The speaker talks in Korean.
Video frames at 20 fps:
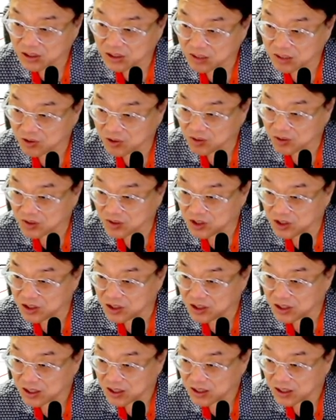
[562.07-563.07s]
여기
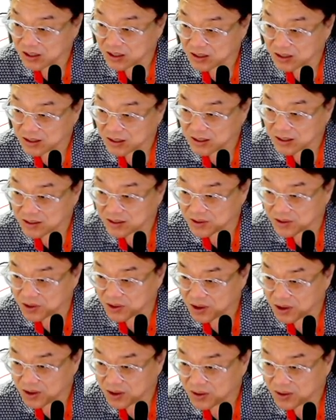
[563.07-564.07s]
잘못하면 이
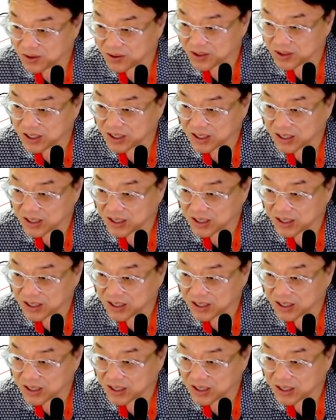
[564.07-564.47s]
그죠?